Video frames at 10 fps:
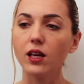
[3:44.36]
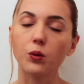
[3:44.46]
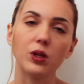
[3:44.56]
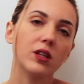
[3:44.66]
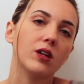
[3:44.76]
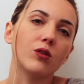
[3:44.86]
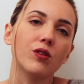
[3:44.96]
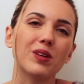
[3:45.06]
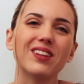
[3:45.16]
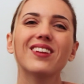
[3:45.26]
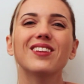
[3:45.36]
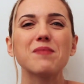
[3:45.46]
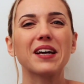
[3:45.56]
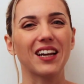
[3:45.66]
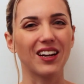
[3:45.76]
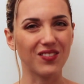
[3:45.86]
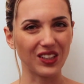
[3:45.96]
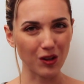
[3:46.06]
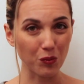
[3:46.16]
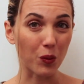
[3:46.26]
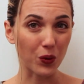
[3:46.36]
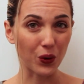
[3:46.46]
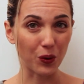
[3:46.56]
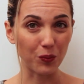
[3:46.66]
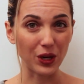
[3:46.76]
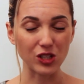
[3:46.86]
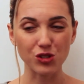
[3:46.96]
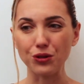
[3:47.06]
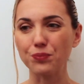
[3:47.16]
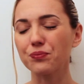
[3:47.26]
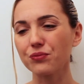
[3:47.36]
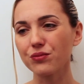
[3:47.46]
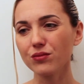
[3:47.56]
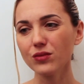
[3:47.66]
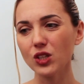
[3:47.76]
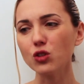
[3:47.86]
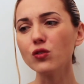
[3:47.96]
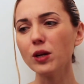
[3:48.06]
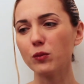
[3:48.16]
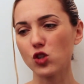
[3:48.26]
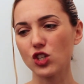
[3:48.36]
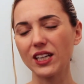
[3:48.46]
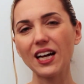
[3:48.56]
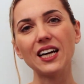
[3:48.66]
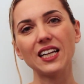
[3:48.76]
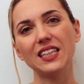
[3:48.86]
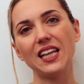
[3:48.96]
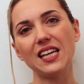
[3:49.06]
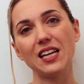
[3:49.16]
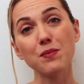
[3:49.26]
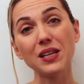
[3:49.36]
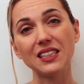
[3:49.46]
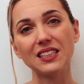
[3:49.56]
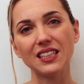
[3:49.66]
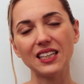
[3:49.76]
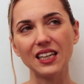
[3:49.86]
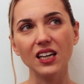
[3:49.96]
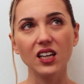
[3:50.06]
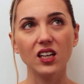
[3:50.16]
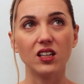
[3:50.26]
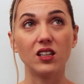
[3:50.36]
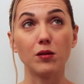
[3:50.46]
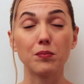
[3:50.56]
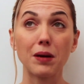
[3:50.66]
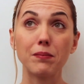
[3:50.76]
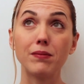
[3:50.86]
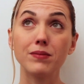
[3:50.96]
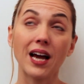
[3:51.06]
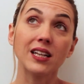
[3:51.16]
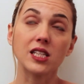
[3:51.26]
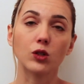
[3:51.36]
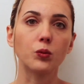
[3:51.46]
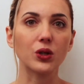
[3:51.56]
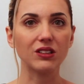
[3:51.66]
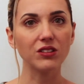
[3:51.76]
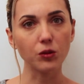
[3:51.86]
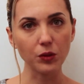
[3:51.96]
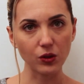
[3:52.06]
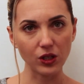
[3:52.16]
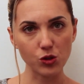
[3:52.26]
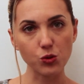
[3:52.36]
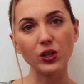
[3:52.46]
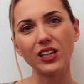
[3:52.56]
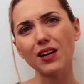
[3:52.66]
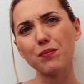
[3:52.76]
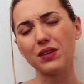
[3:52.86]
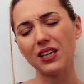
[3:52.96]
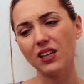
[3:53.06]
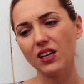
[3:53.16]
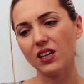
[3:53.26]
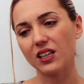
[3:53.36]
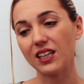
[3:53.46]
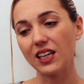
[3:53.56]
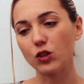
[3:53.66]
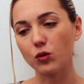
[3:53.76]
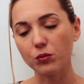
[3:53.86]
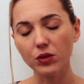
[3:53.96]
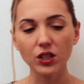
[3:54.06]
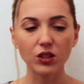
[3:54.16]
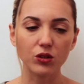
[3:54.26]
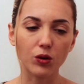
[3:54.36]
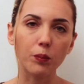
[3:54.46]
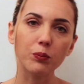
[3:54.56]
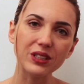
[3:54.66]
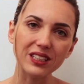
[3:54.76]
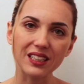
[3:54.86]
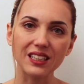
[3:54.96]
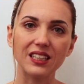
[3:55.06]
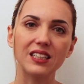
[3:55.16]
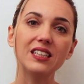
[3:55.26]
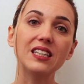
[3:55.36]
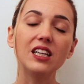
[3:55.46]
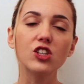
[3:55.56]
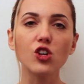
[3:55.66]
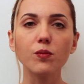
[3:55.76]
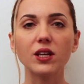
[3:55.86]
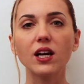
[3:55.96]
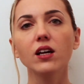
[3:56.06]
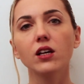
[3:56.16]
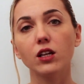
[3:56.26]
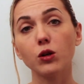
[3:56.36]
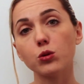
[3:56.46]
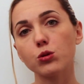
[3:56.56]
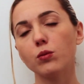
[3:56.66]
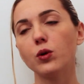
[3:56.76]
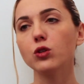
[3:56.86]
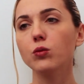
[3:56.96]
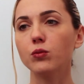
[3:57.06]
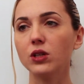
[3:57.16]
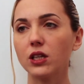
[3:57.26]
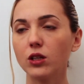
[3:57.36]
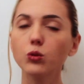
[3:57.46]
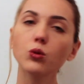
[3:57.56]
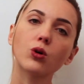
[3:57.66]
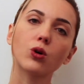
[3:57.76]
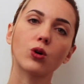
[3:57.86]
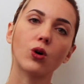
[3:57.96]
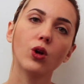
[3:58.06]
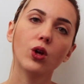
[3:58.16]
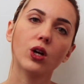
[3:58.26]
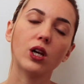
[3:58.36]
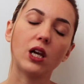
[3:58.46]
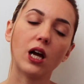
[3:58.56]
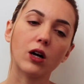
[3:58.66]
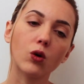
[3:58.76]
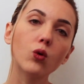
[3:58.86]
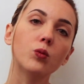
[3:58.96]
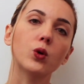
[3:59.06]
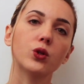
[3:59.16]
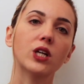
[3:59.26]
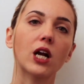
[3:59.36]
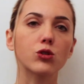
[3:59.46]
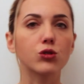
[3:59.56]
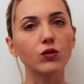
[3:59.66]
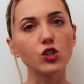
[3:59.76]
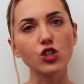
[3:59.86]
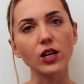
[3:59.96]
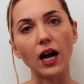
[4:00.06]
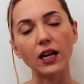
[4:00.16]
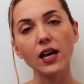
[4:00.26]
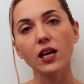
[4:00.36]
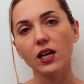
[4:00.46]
e quindi ovviamente dimagrire diventa un po' più complesso dovremo cercare degli alimenti che eh, mi, mi, alzano un pochettino meno l'insulina, mi creano meno picchi di glicemia, in questo modo mi riducono l'accumulo di grasso viscerale